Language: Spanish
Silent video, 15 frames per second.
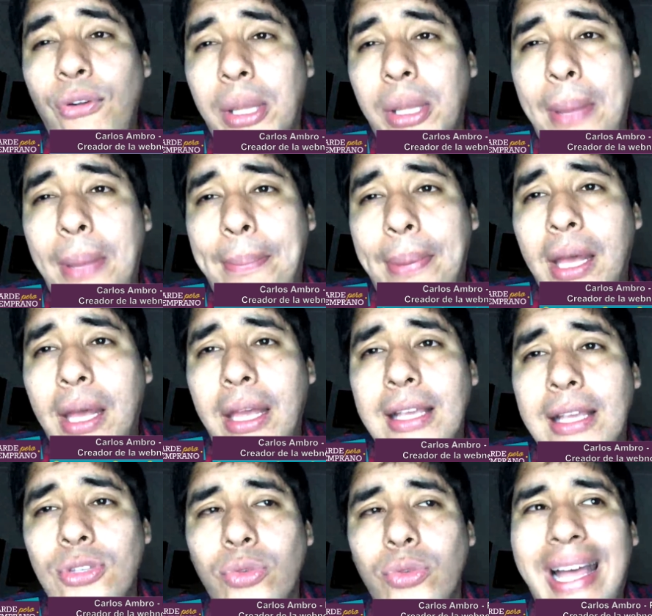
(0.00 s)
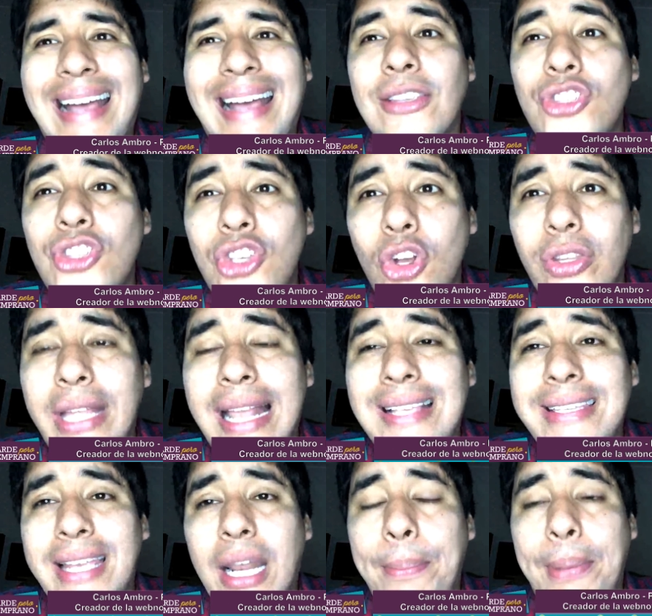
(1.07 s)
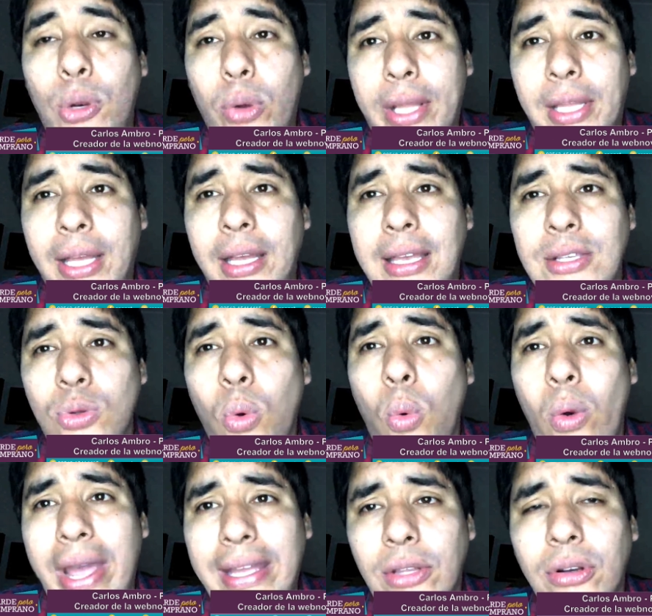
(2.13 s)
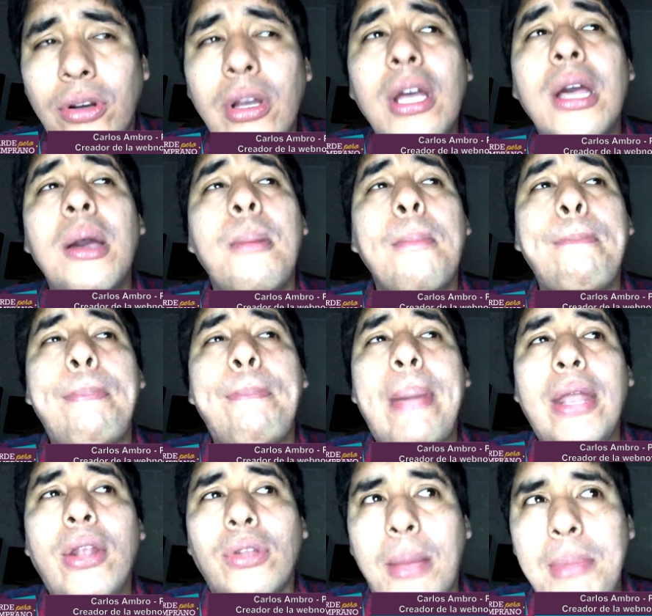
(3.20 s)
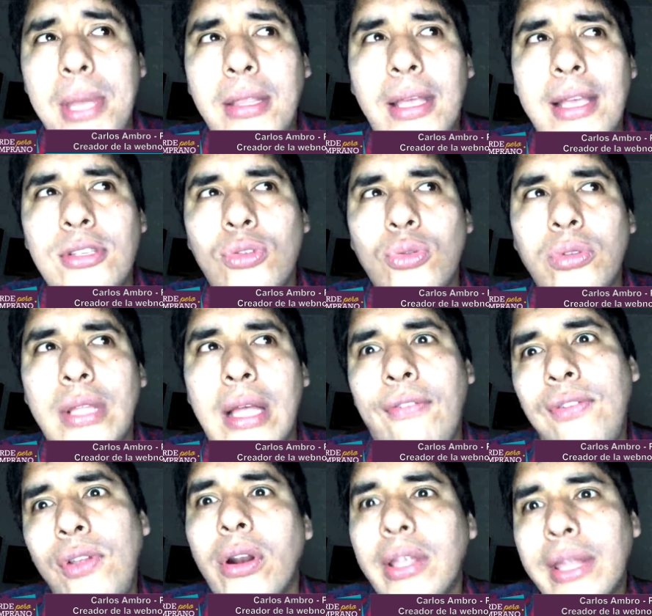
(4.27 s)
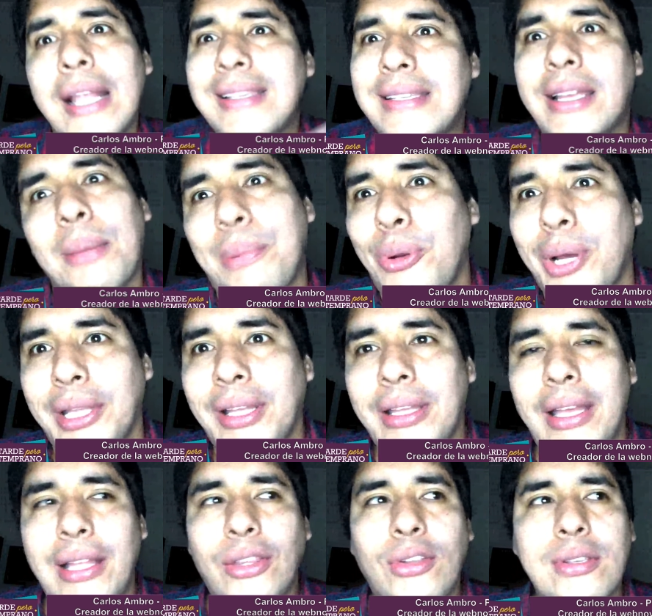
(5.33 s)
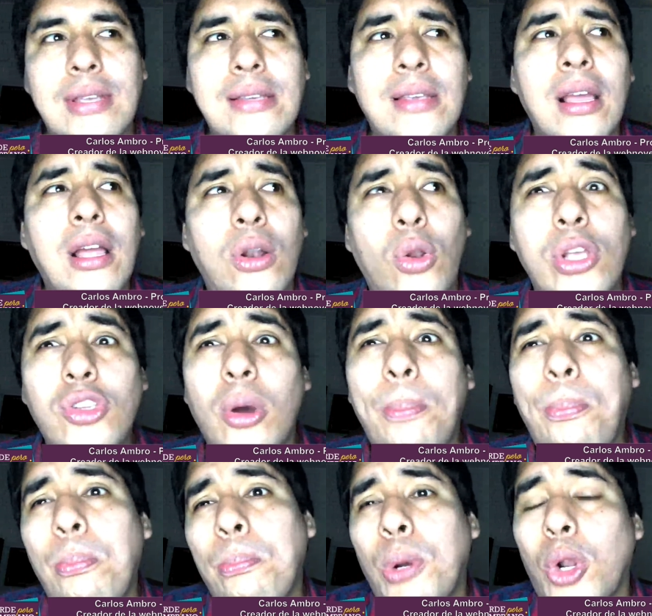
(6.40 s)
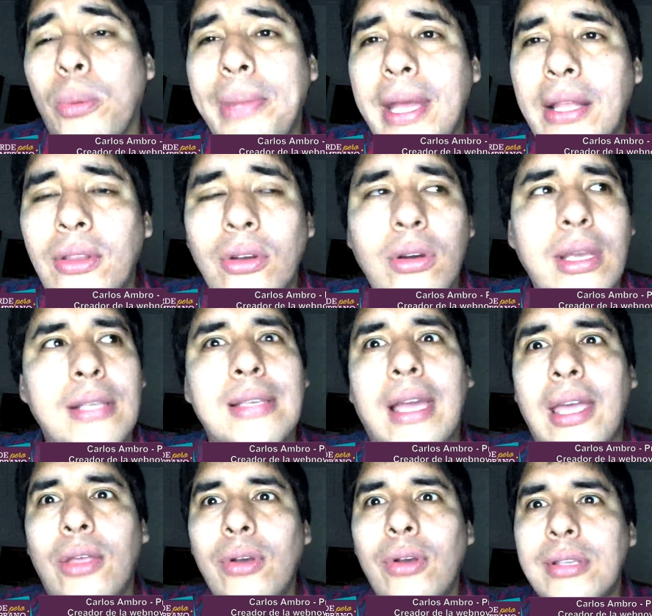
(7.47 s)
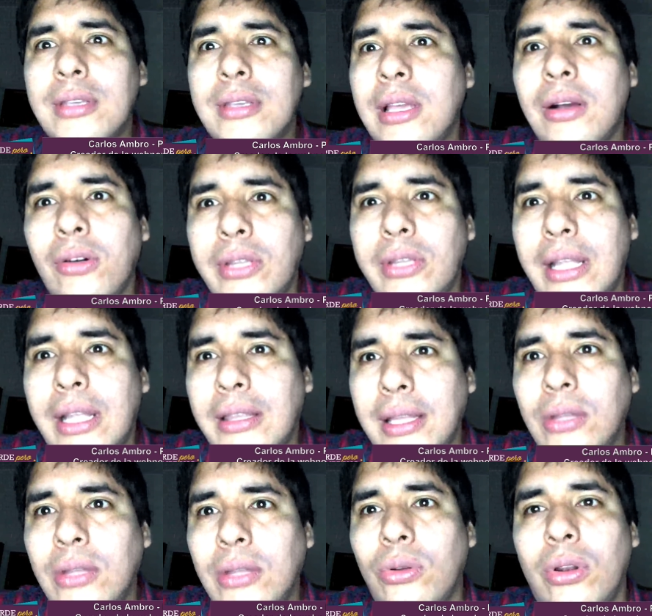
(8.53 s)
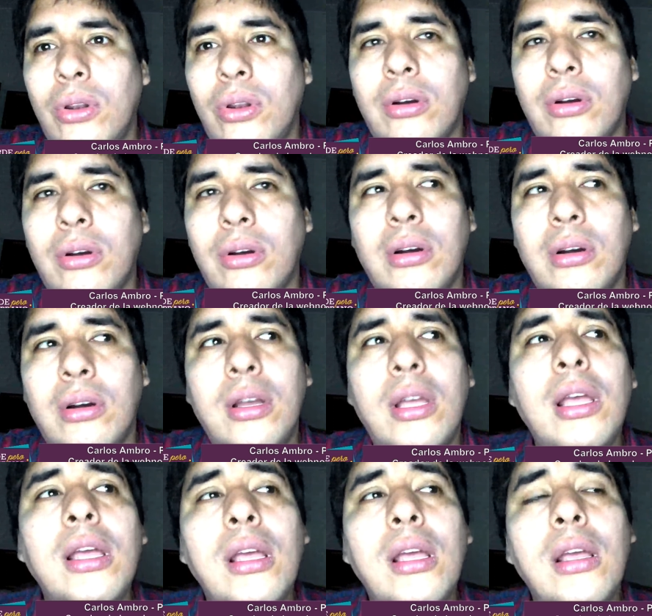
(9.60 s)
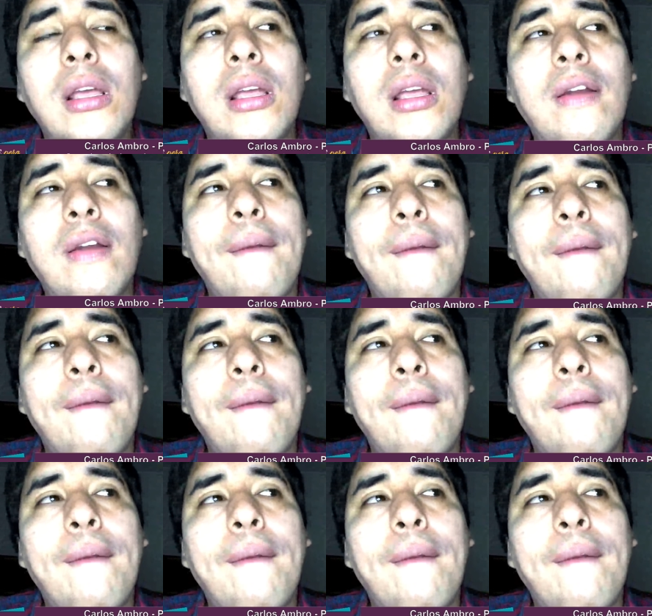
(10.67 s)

Flor de Papa es una canción de la Sierra Peruana, es un guay, ¿no? pero también es una flor de la Sierra Peruana. Entonces lo hizo bromeando y se quedó así con el título. Ajá.